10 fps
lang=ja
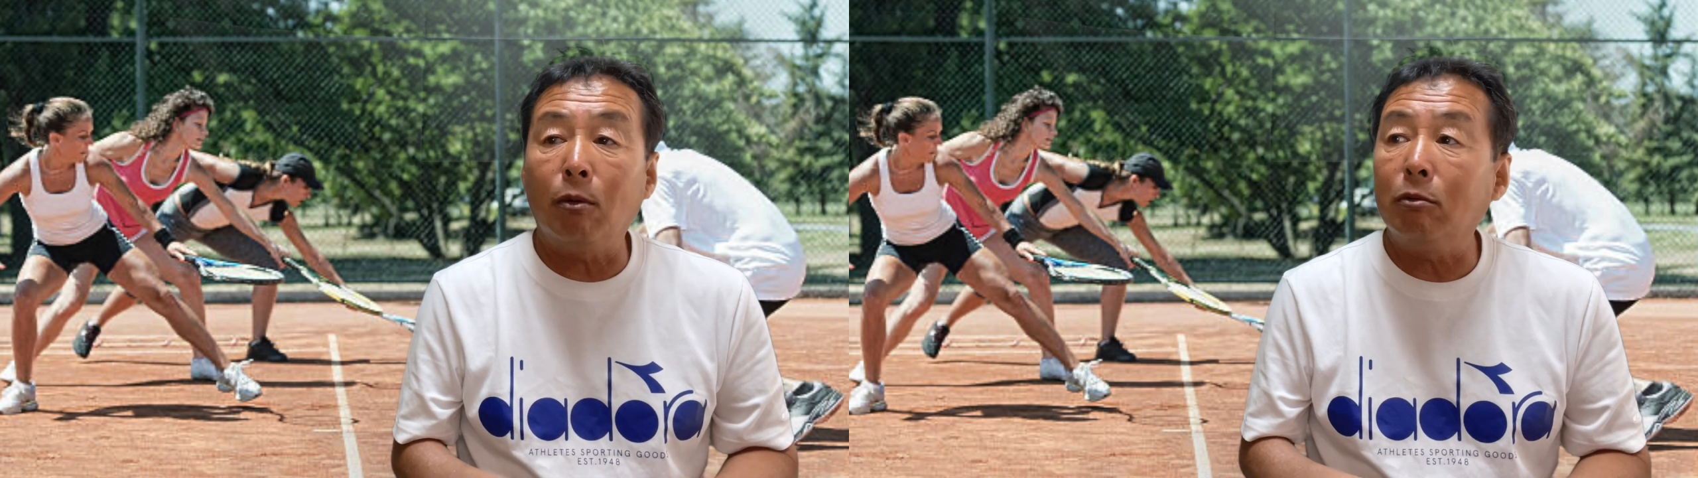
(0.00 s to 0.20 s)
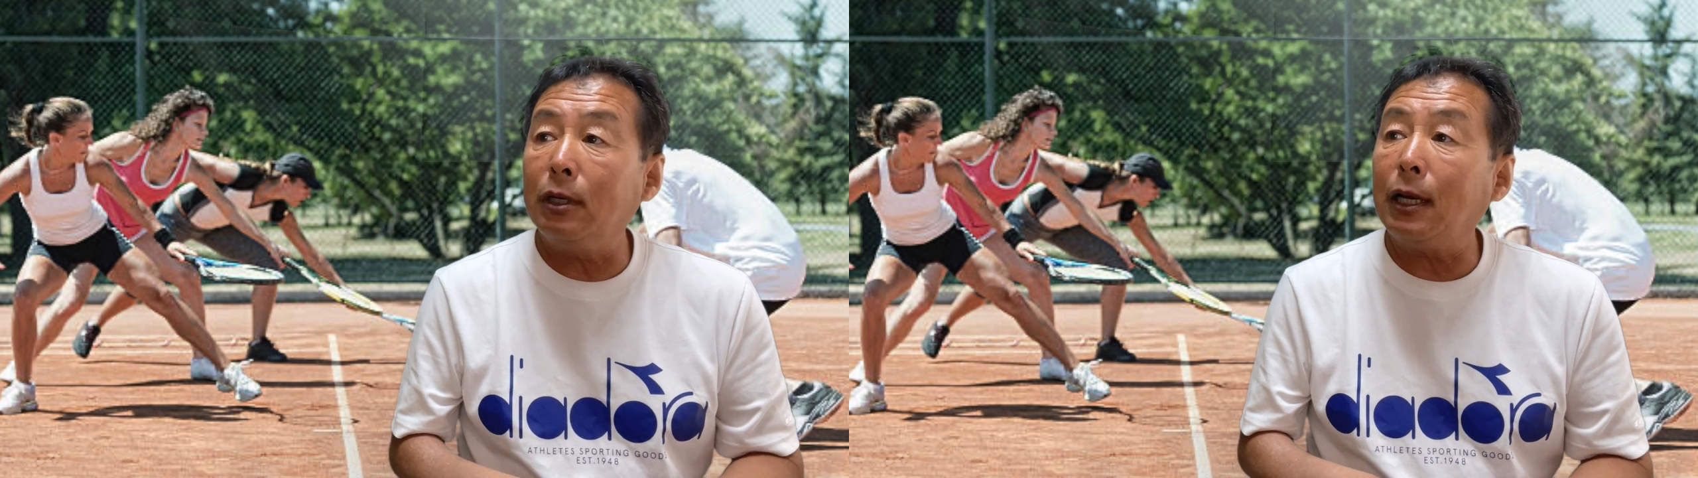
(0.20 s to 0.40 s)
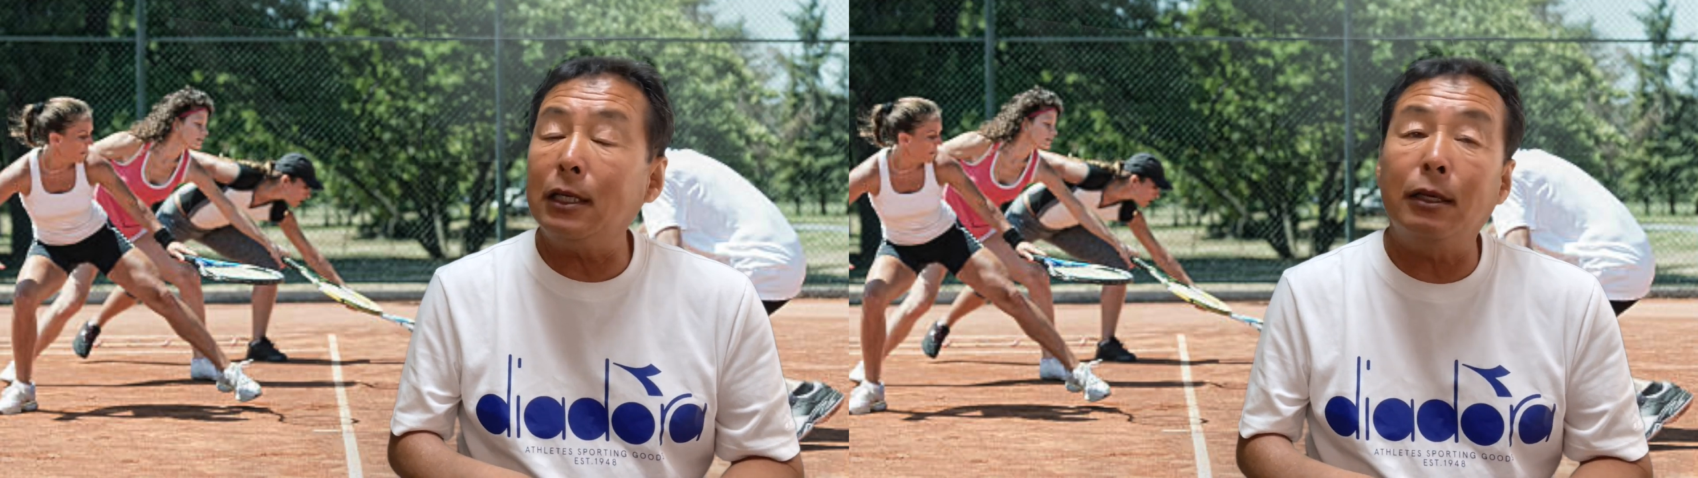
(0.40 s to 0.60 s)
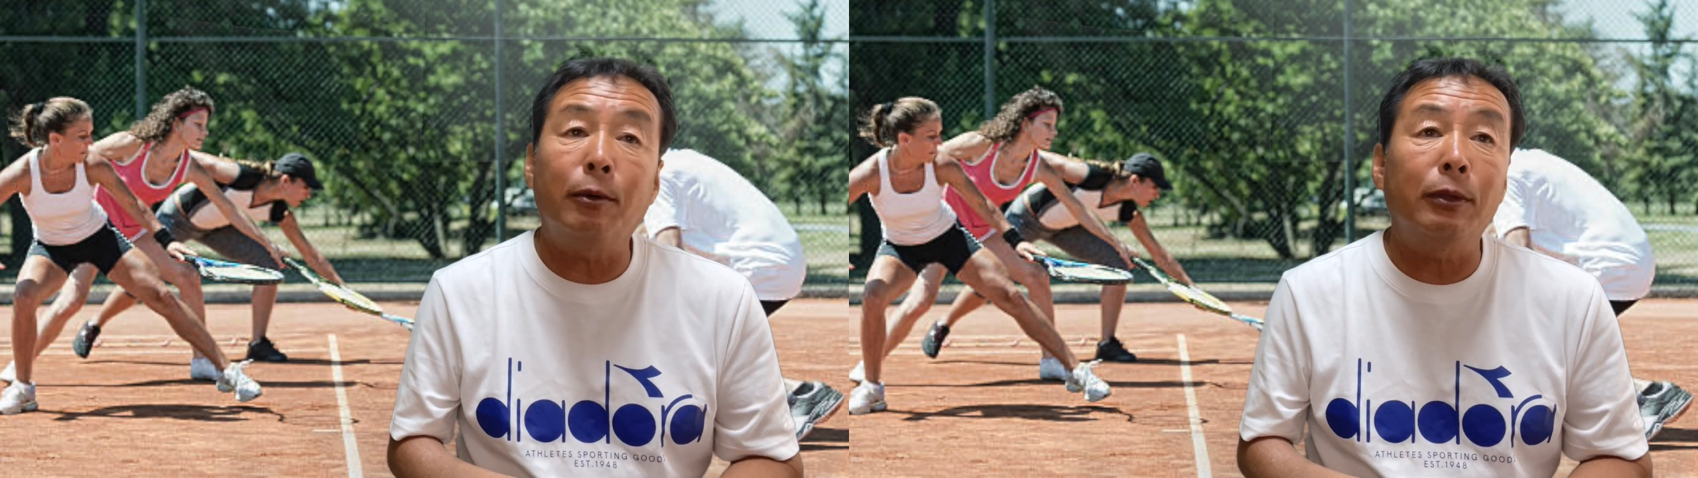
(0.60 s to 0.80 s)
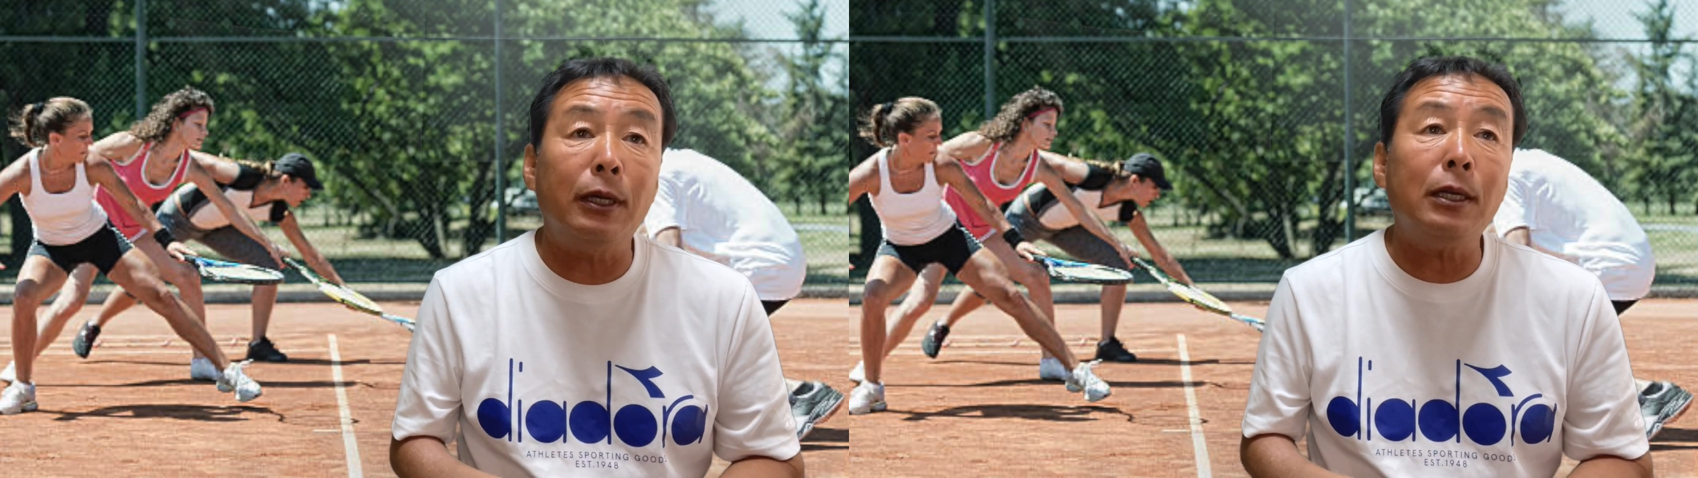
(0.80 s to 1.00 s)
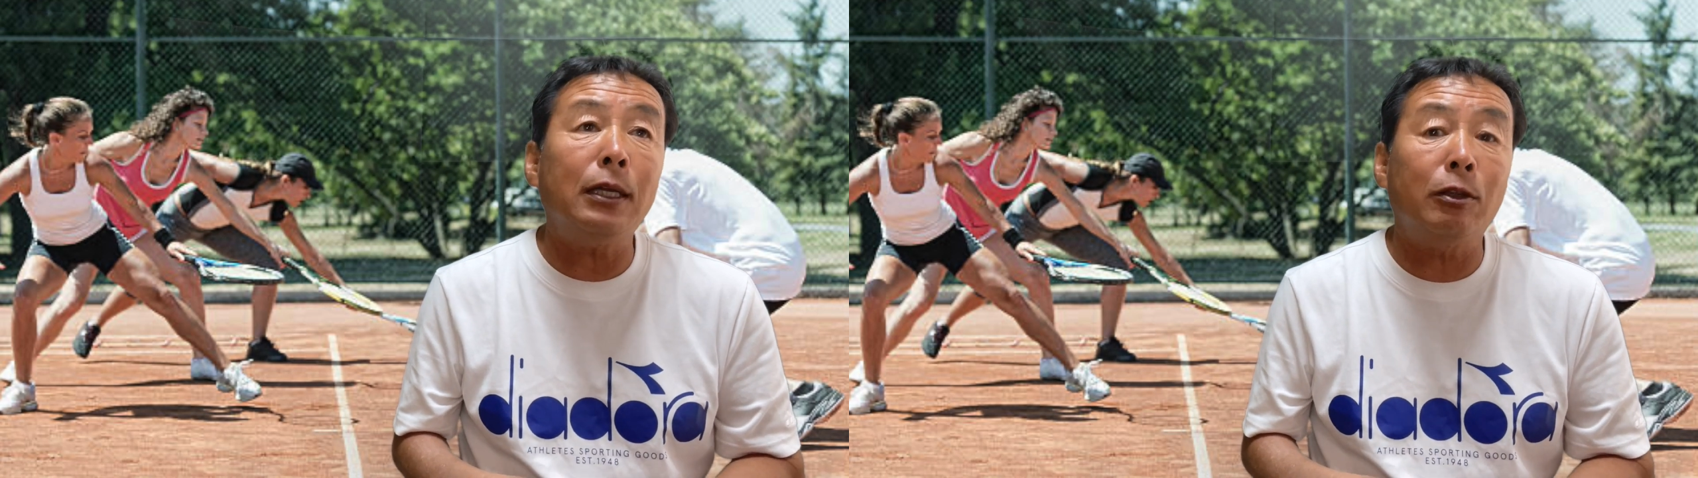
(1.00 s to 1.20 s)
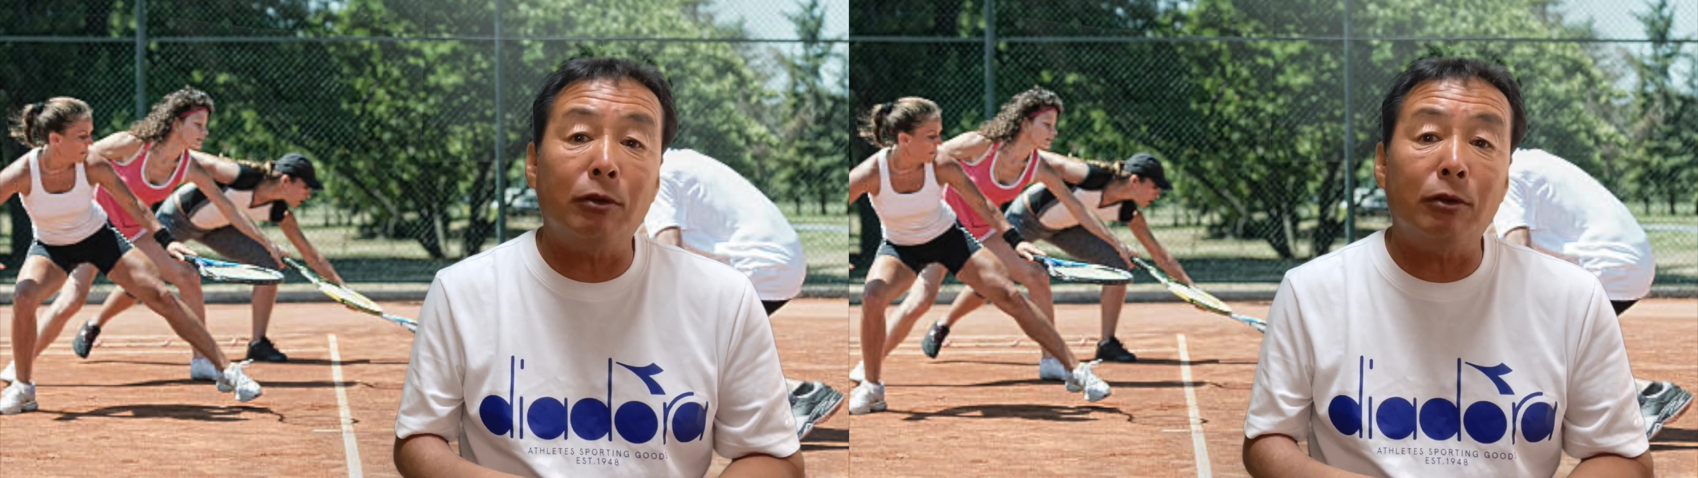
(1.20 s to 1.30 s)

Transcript: こう繰り返してこうできないと